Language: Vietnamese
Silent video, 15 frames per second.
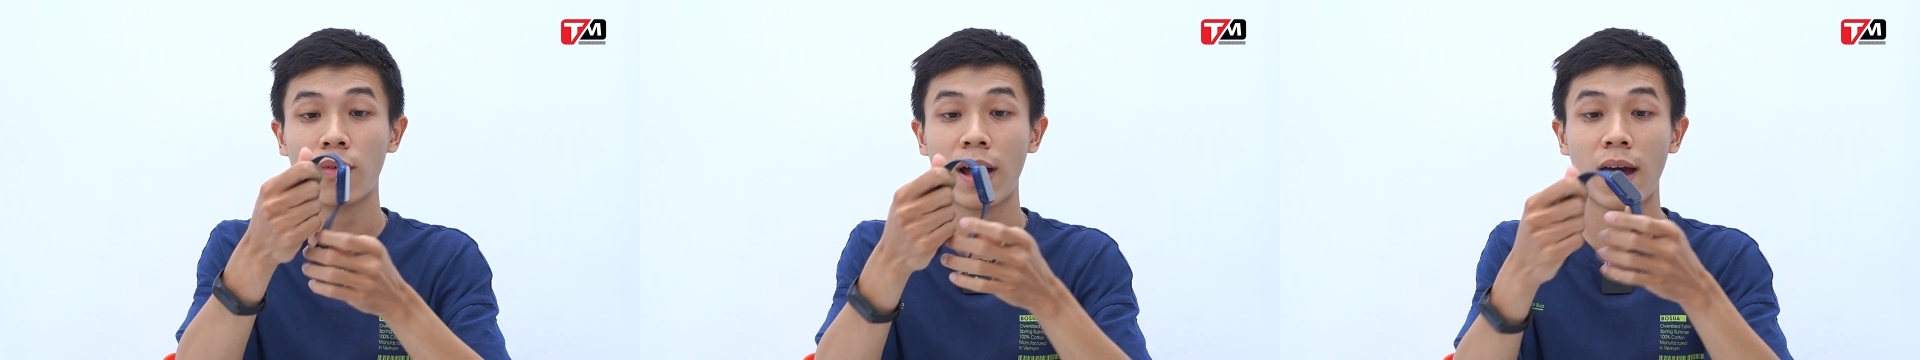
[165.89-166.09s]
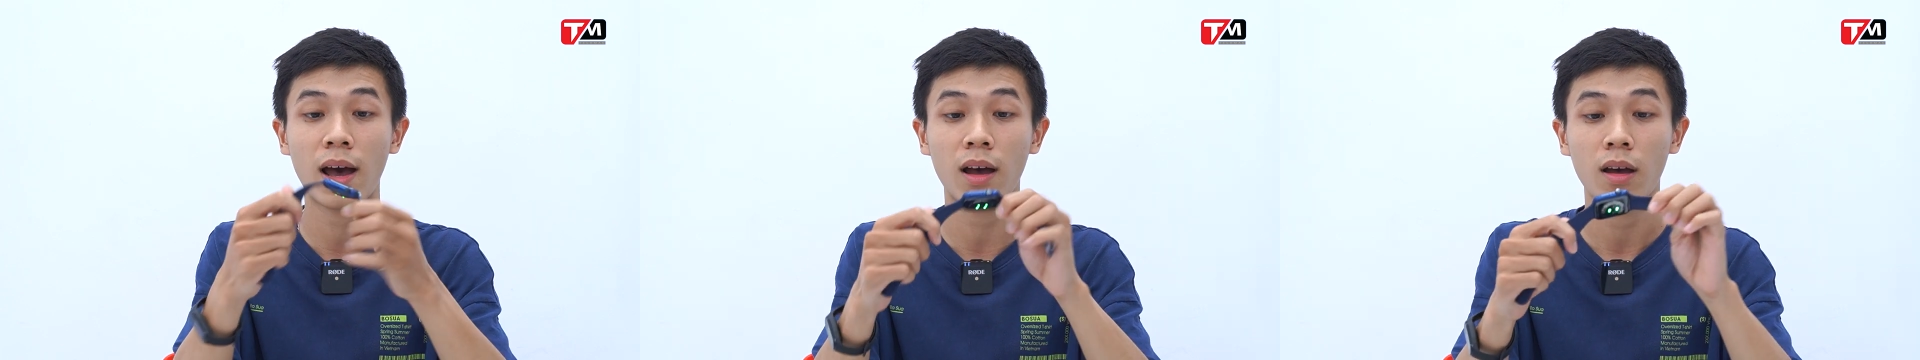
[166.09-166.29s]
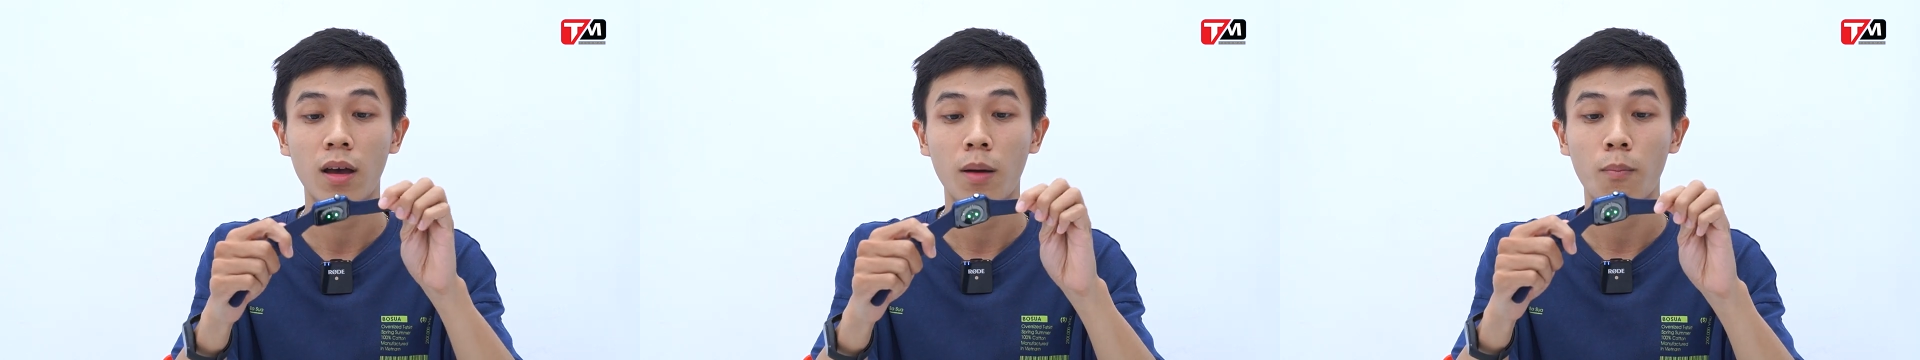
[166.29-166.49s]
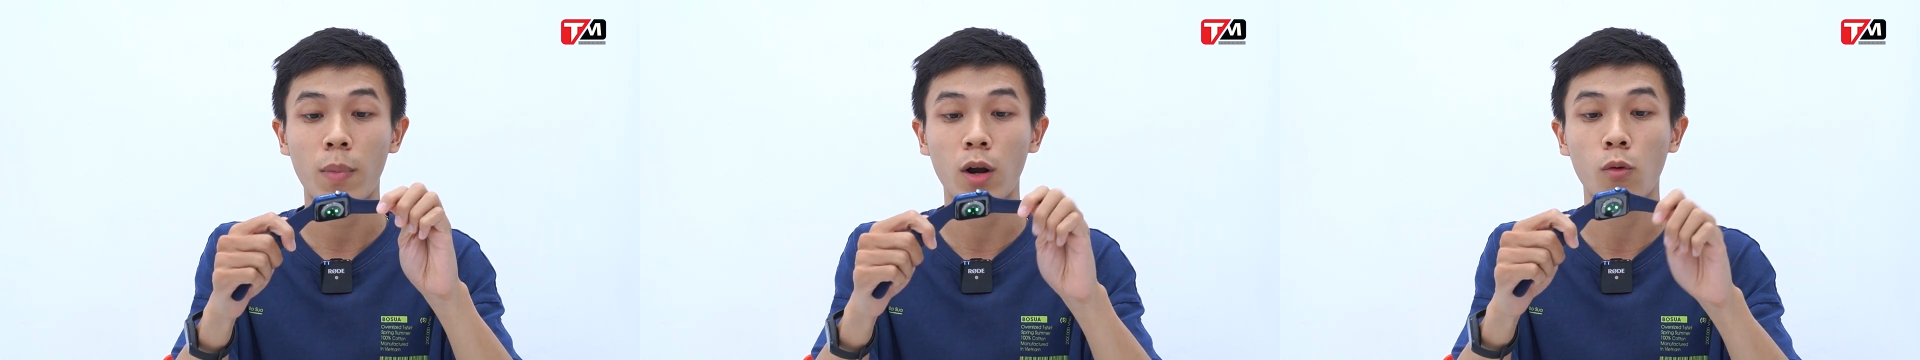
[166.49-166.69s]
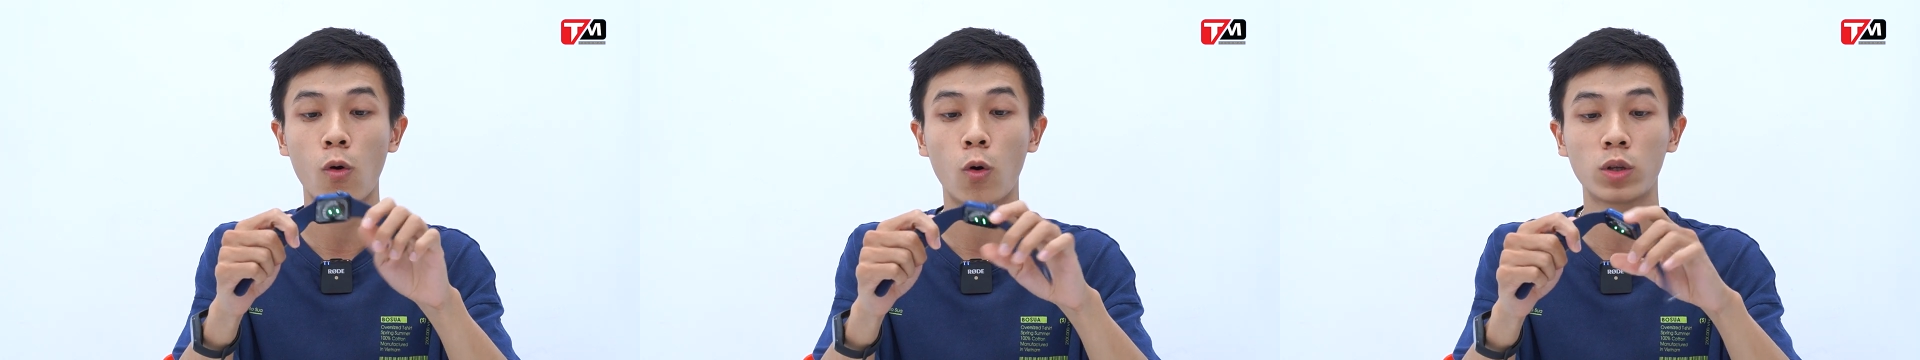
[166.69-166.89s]
và mặt
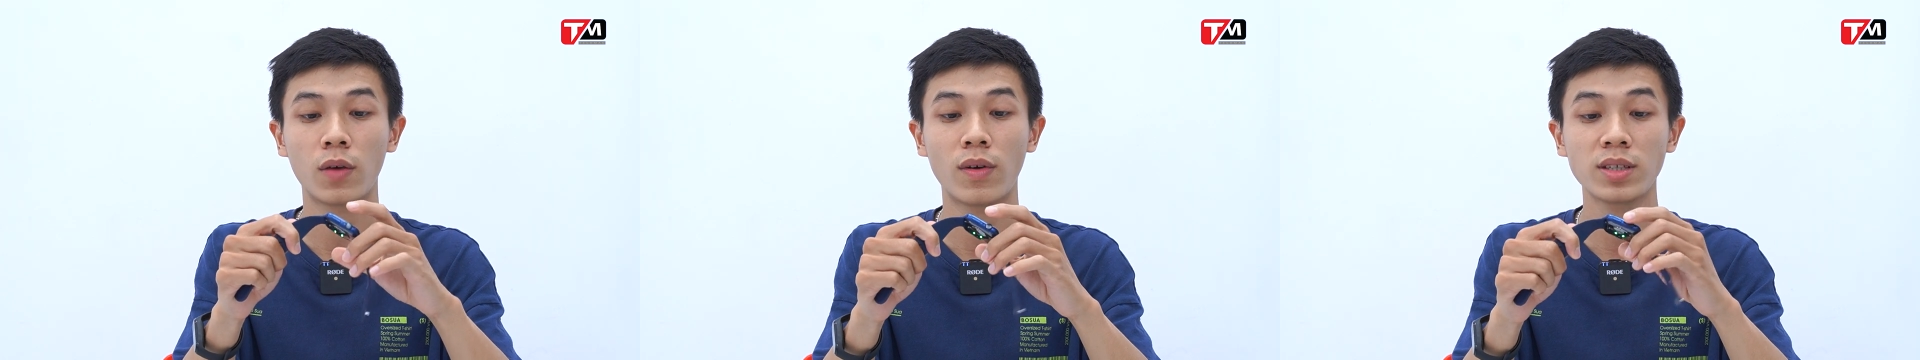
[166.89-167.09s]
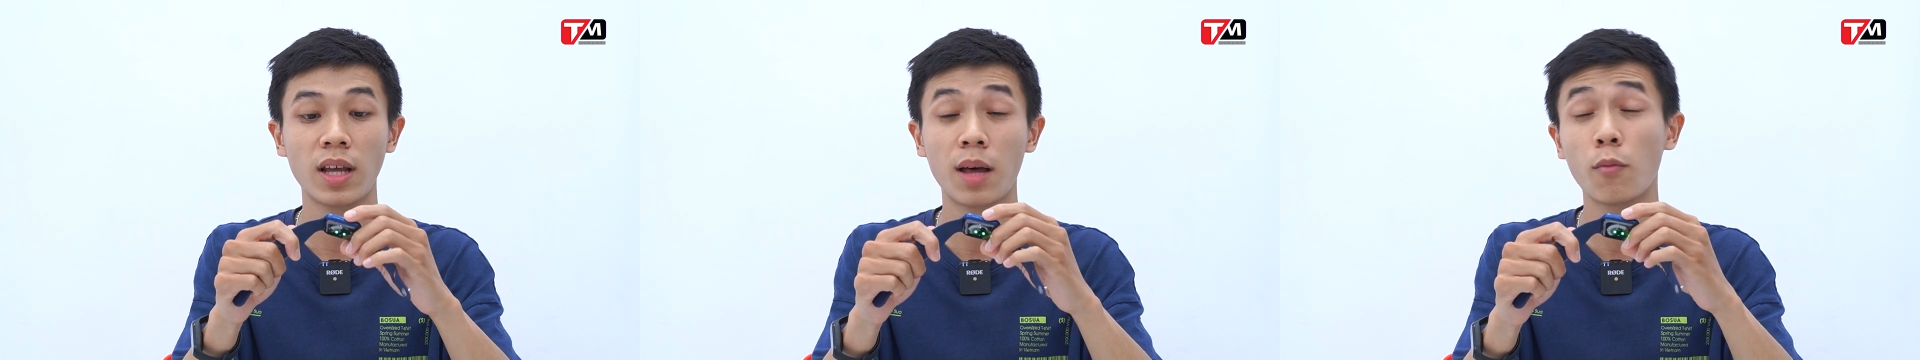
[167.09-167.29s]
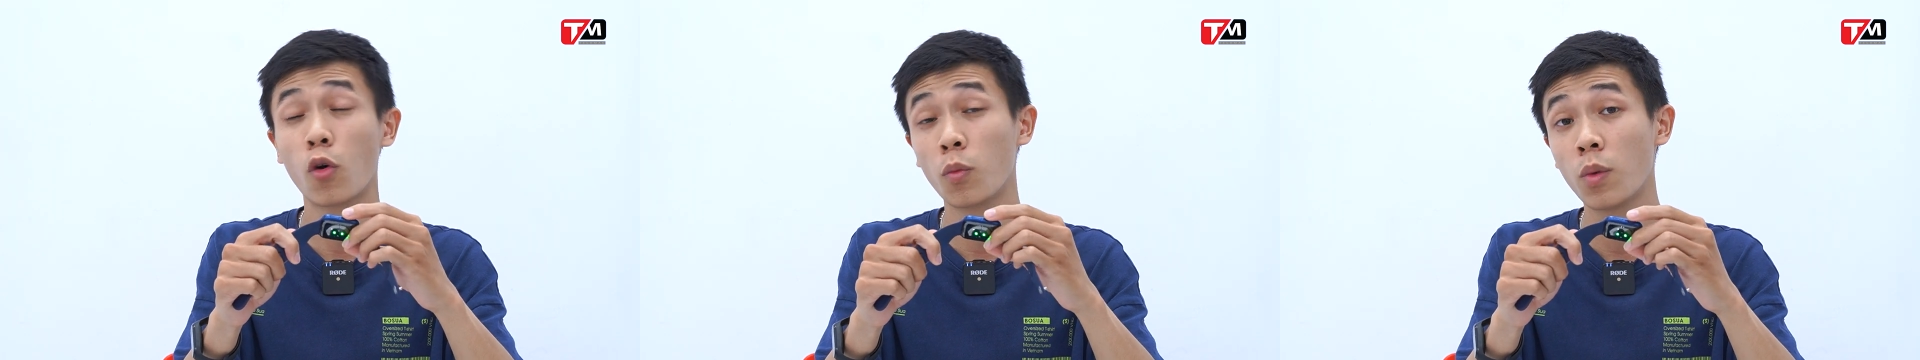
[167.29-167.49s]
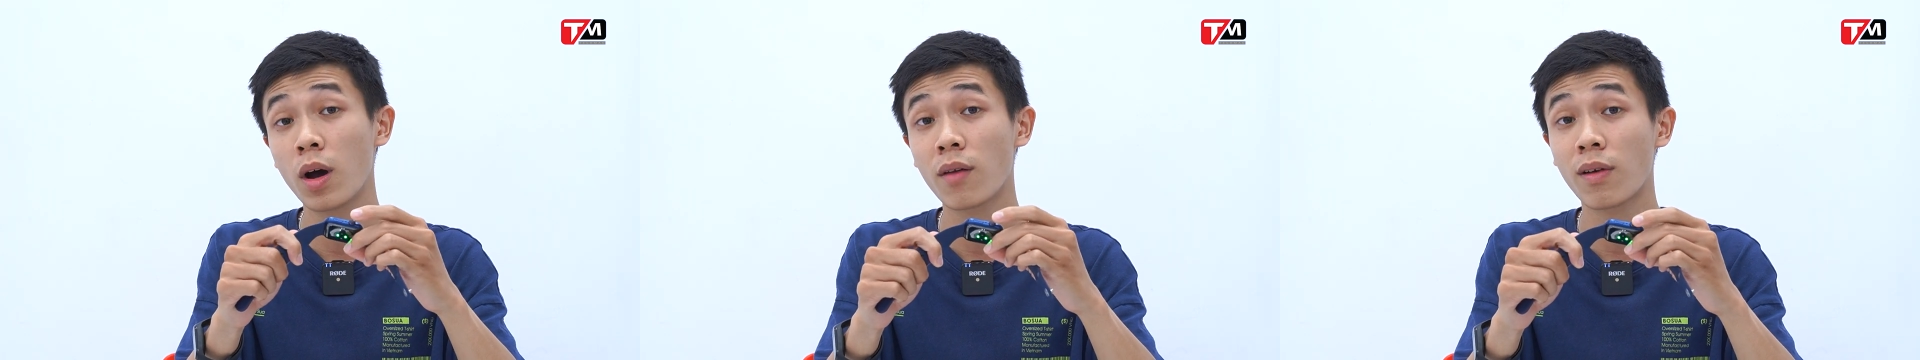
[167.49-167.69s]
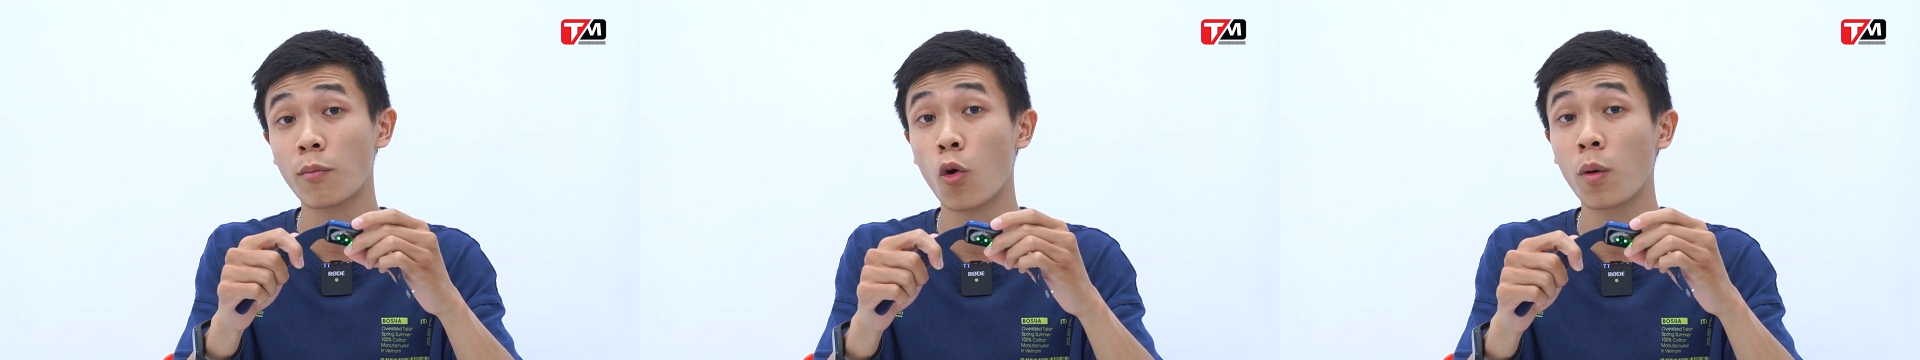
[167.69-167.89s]
đồng hồ thì vẫn sẽ là 40
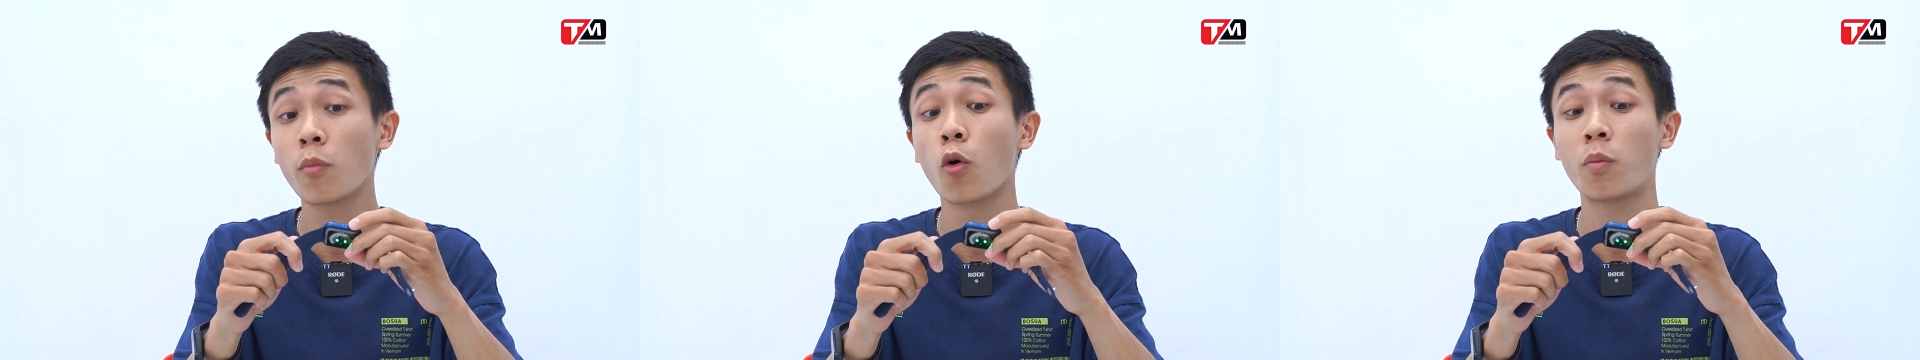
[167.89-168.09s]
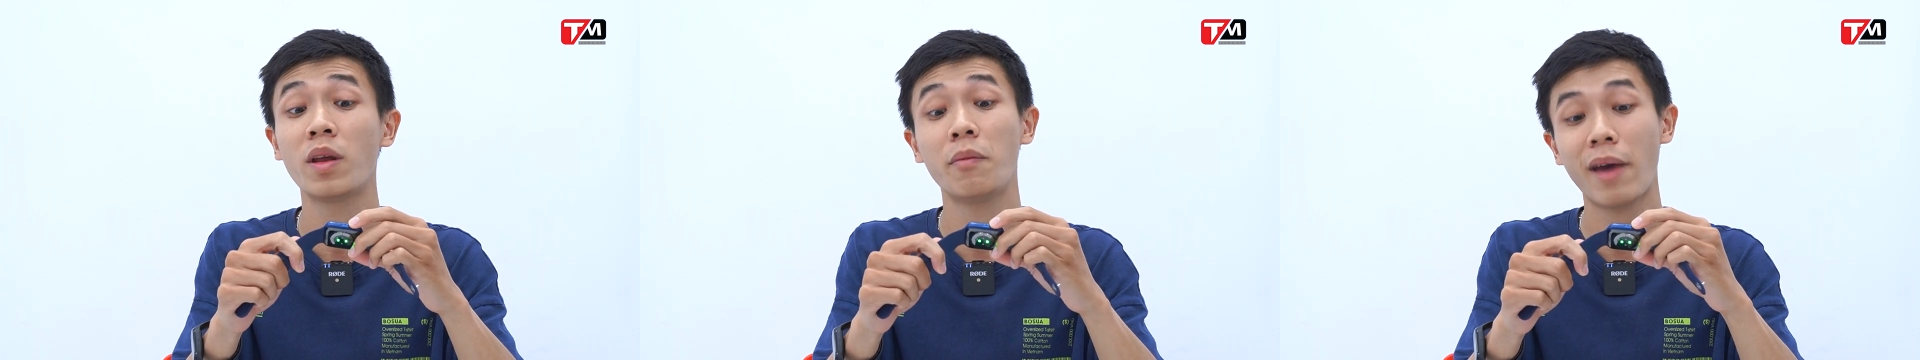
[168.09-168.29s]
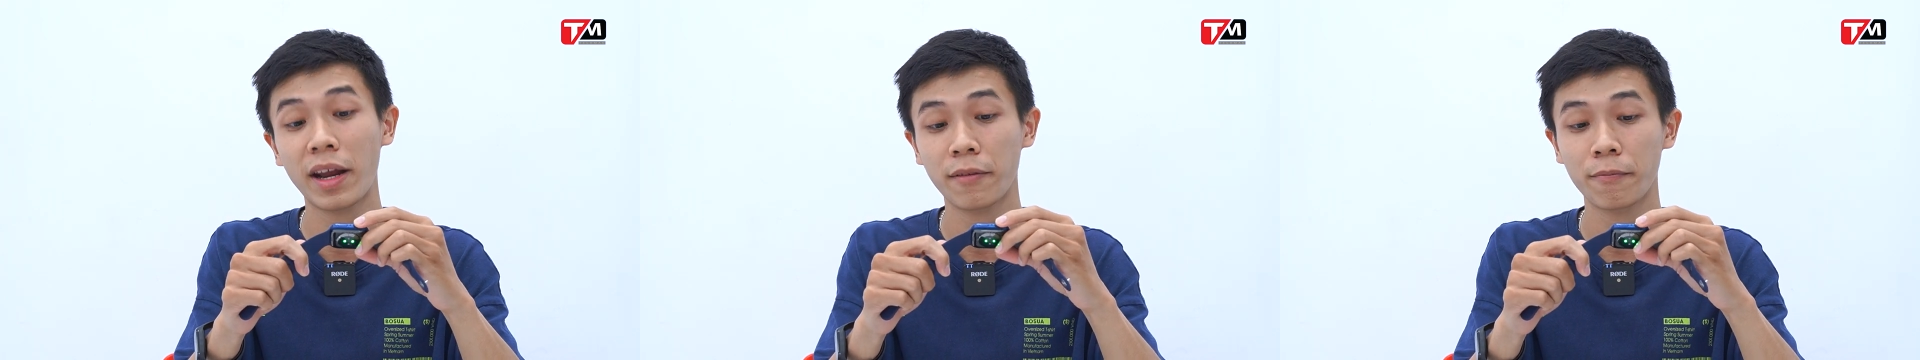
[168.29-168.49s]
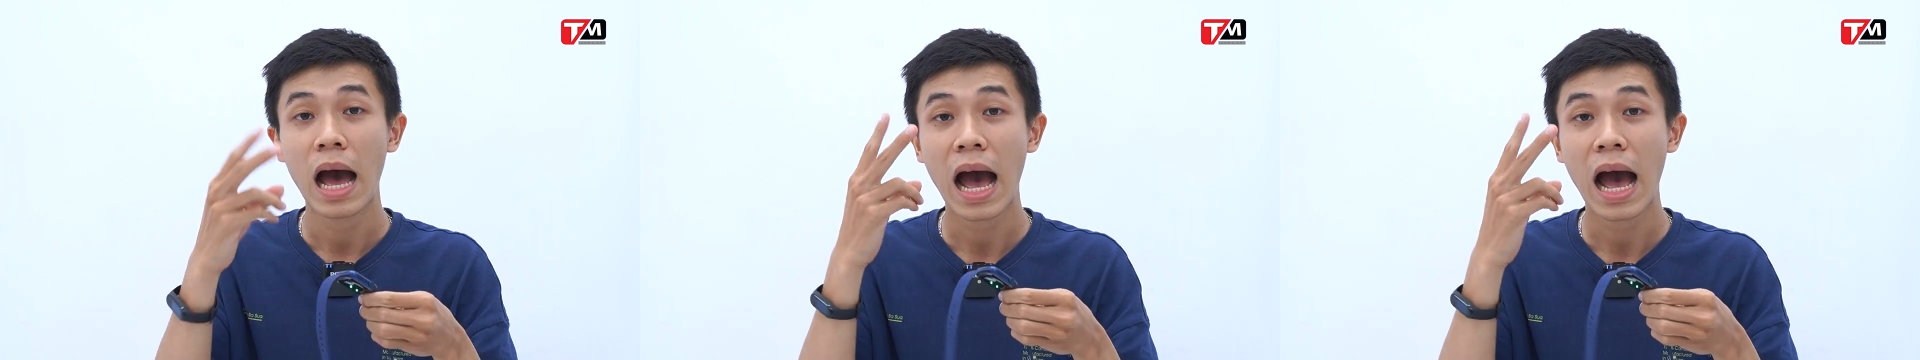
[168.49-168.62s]
và 44mm.